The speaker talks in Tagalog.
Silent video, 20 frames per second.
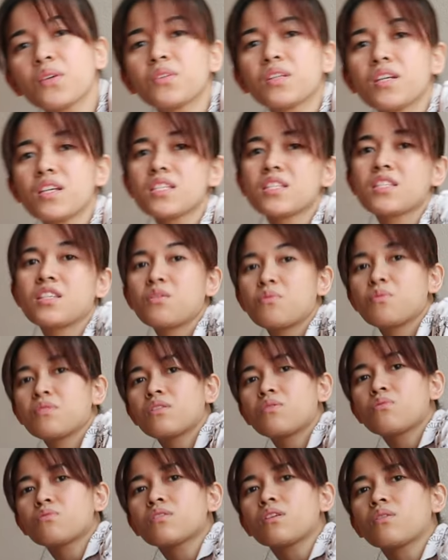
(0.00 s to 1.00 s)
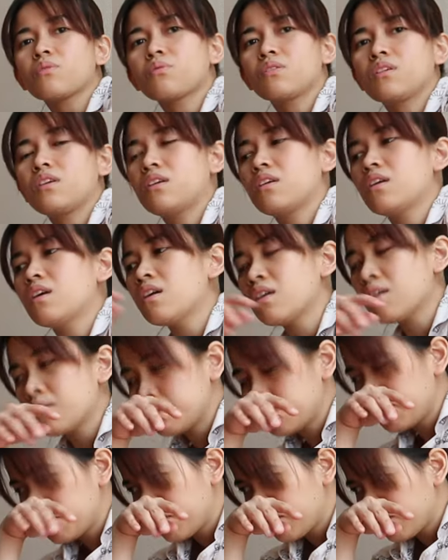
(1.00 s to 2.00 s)
ko na yung seaweed nung sa
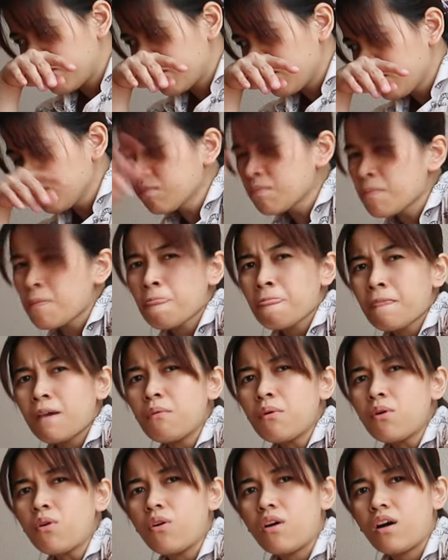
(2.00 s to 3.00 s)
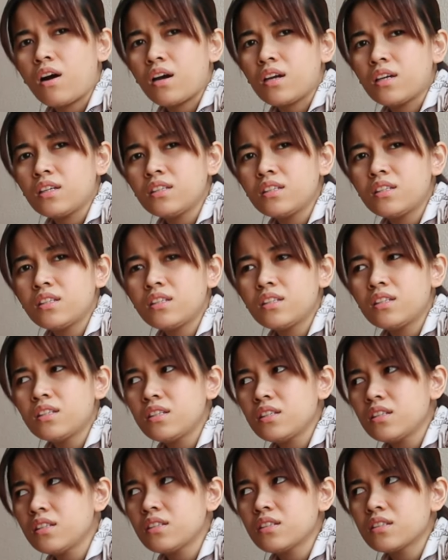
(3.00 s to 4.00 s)
Korea. Ewan ko ha, hindi,
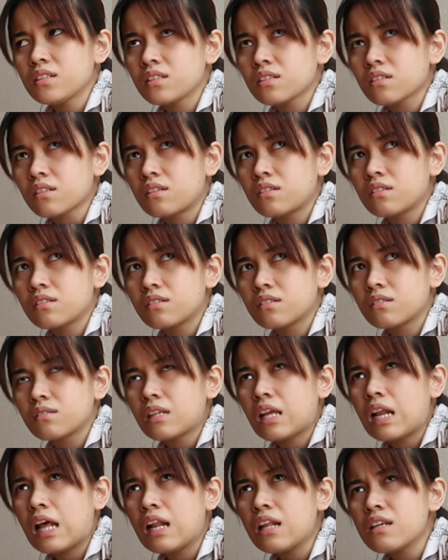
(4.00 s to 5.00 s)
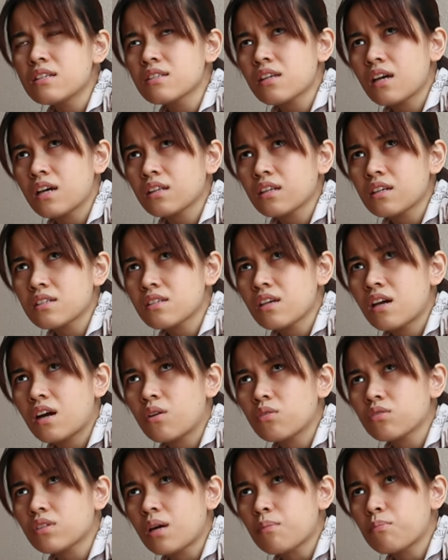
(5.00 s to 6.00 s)
hindi, nalalansahan kasi
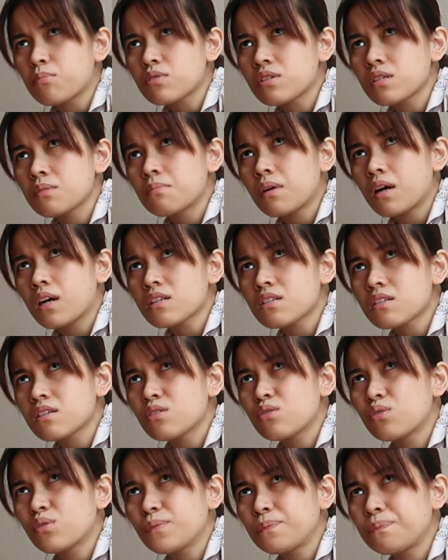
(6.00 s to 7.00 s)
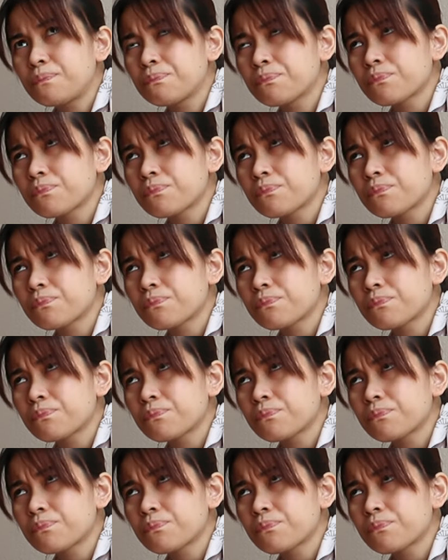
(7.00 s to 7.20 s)
ako, tapos iba kasi yung